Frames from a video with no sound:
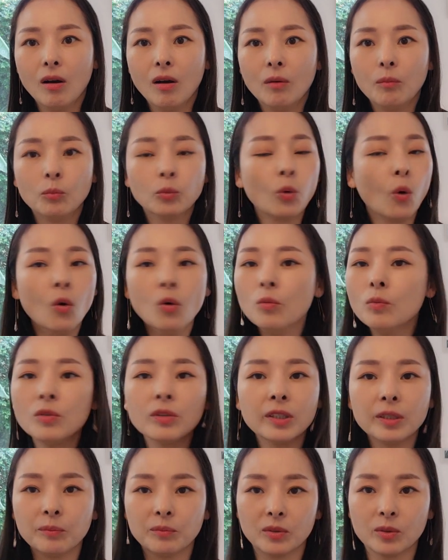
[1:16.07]
너무
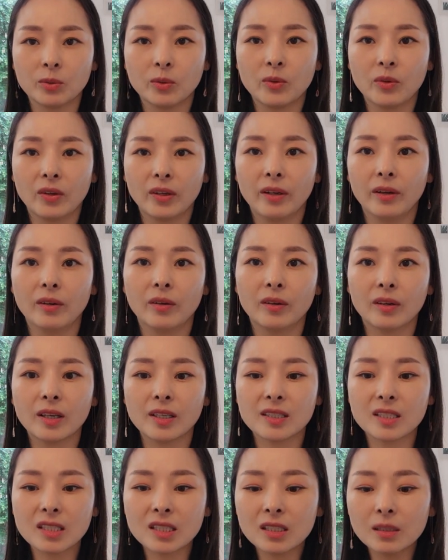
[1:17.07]
힘든 거예요.
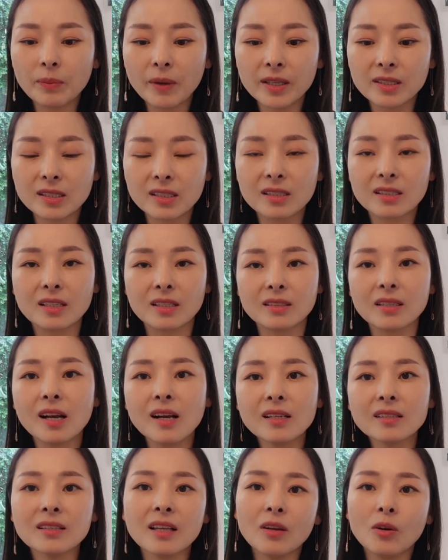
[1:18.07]
그러니까 집에 진짜
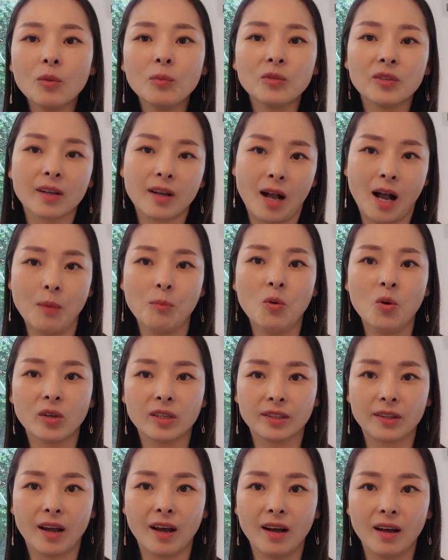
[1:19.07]
창살 없는
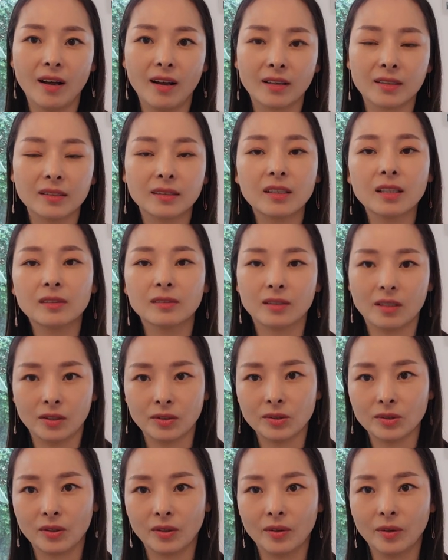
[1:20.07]
감옥이다. 그때
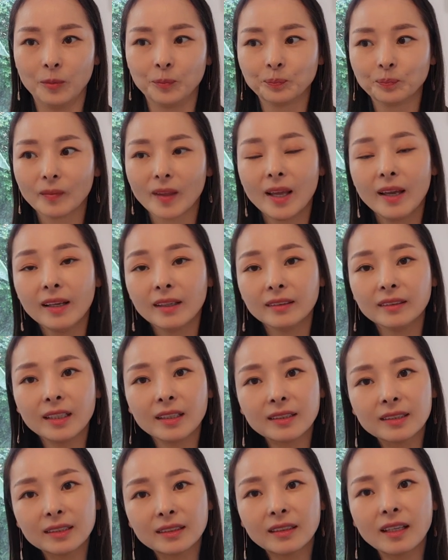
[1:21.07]
느꼈어요. 근데
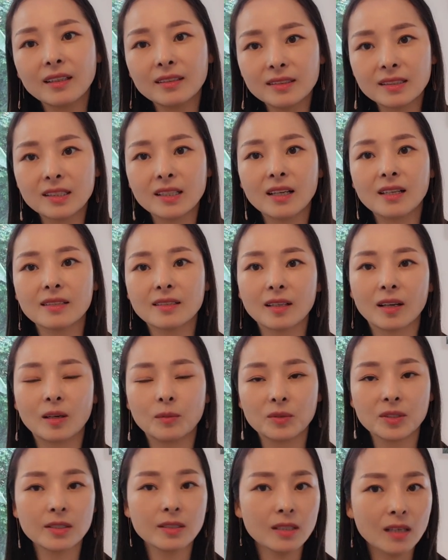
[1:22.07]
그때 의지할
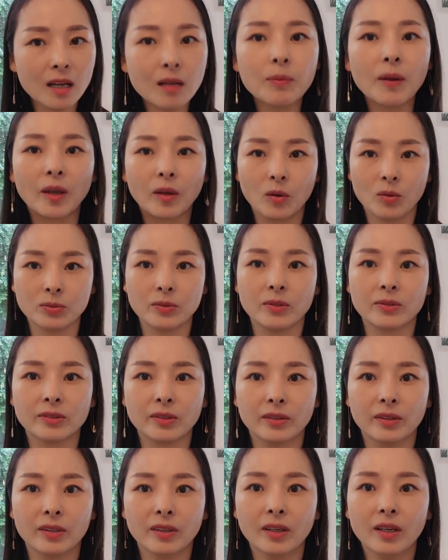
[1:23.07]
사람은 신랑밖에
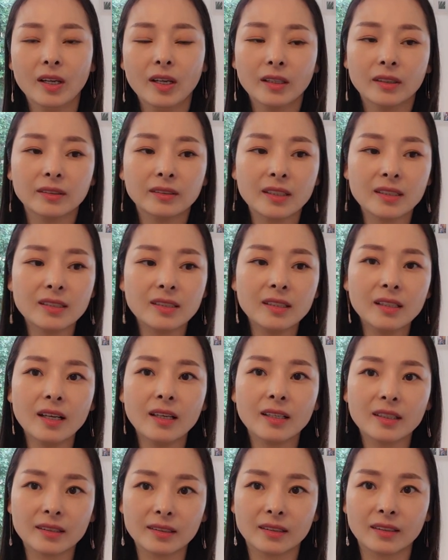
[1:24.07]
없었어요. 근데
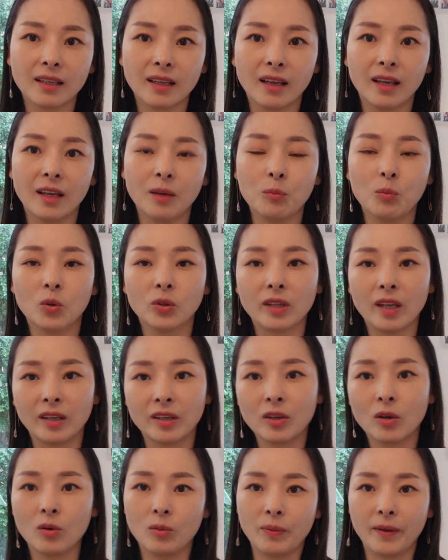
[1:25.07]
신랑이 그때 뭐
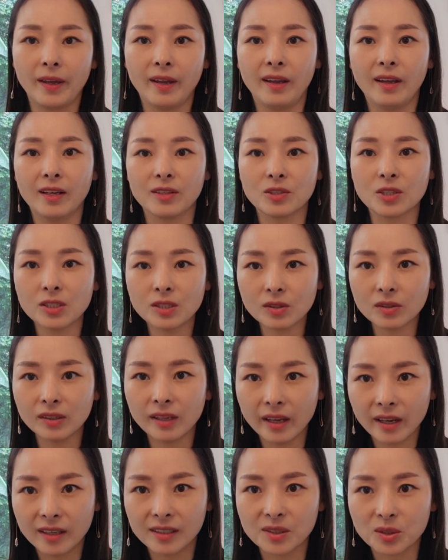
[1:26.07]
대기업에 취직을
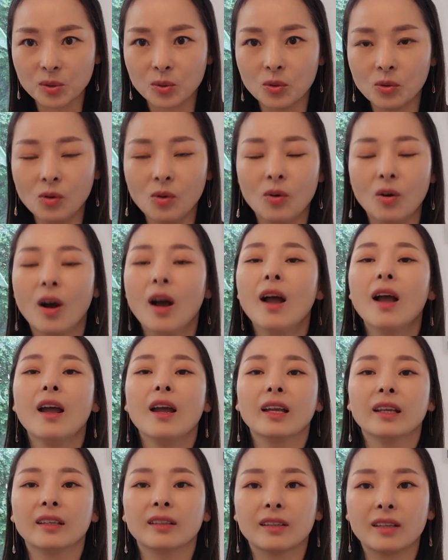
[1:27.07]
해가지고
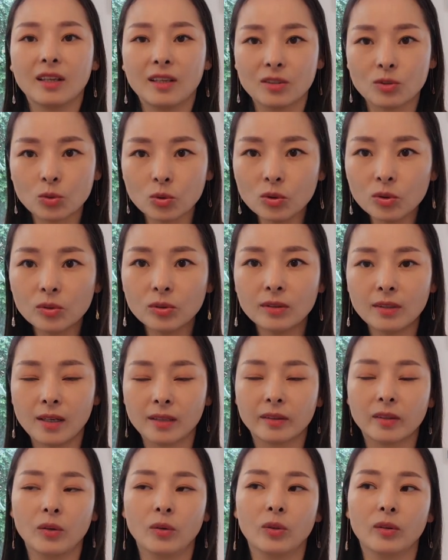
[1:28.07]
이렇게 출근을 할
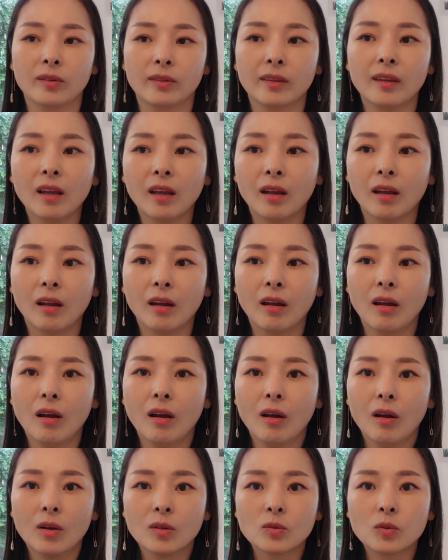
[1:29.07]
때였는데
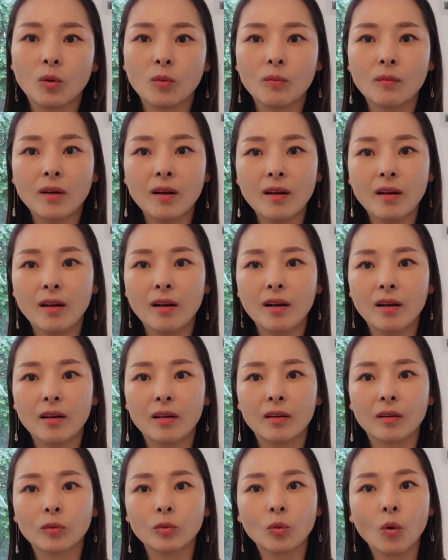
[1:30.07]

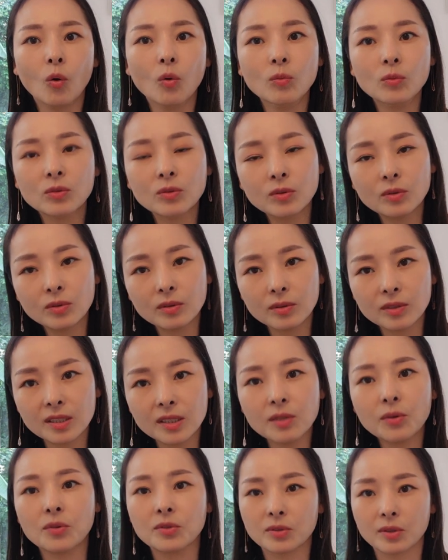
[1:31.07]
정말 너무
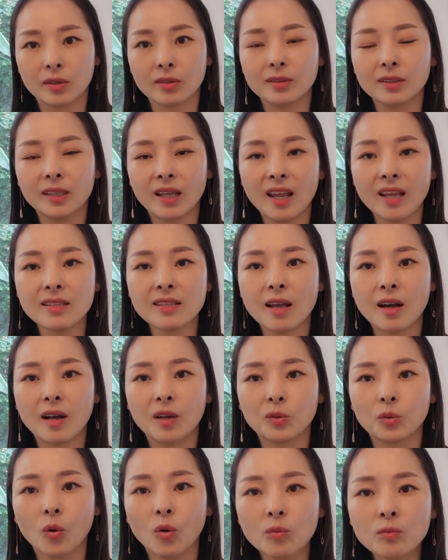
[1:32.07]
싫었어요. 그 회사가
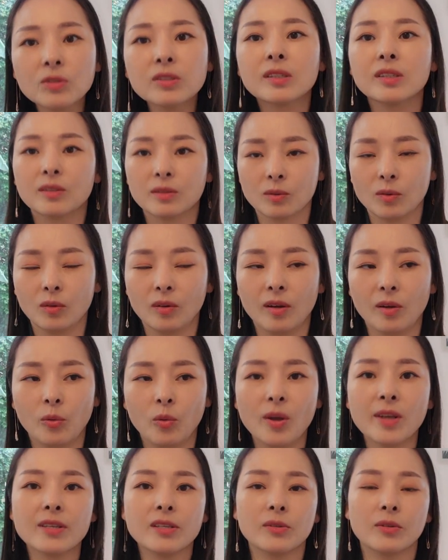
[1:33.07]
너무 싫은 거예요.
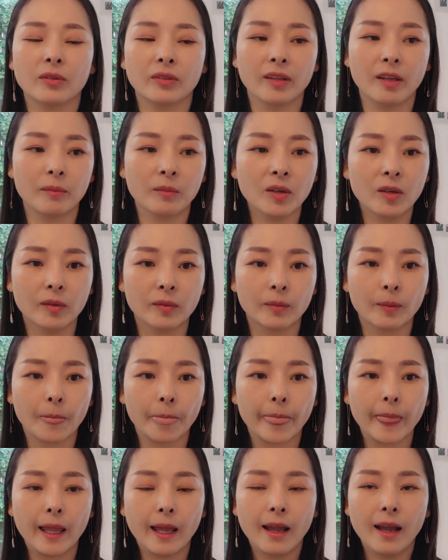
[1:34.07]
왜 싫었냐면
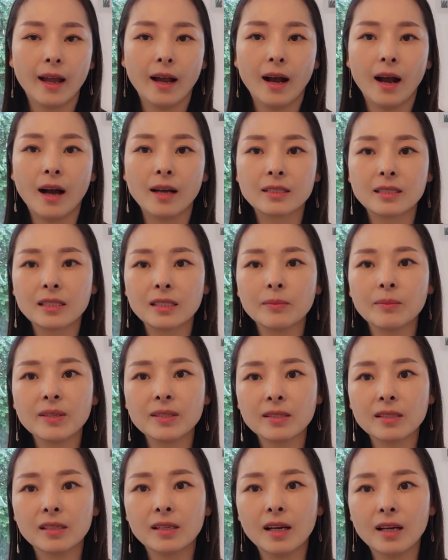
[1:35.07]
아침에
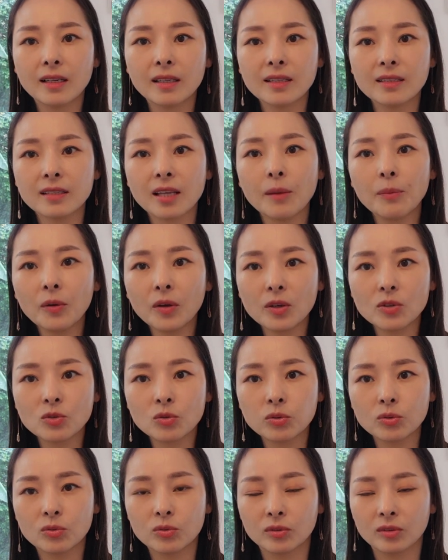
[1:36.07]
신랑이 새벽에
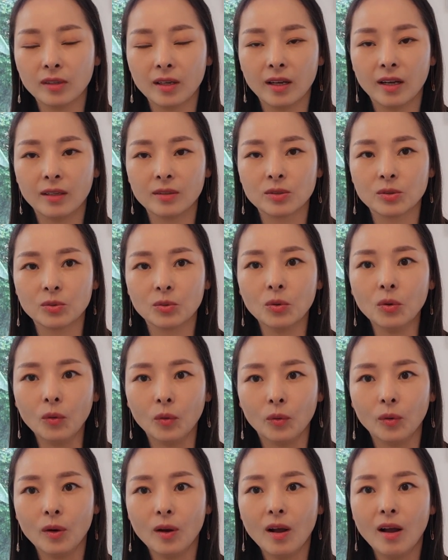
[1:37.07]
출근을
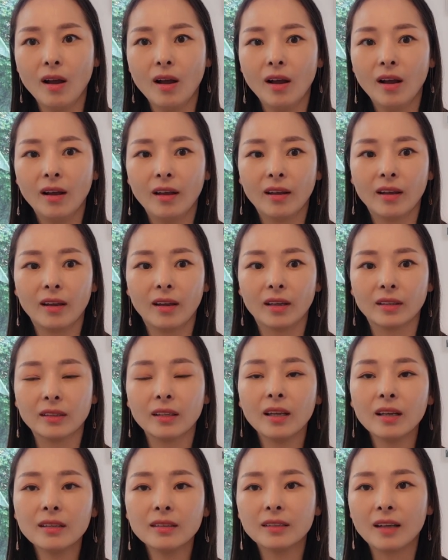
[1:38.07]
해가지고 예,
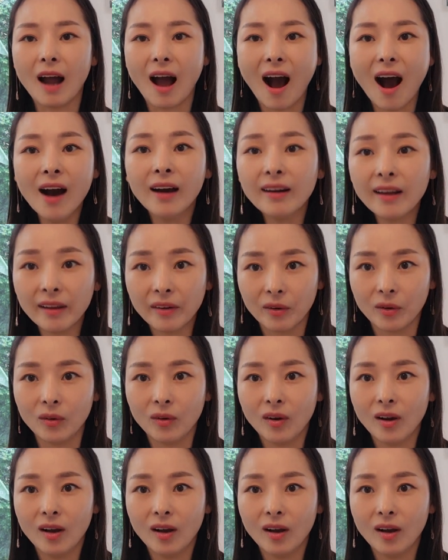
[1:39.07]
퇴근을 안 해요.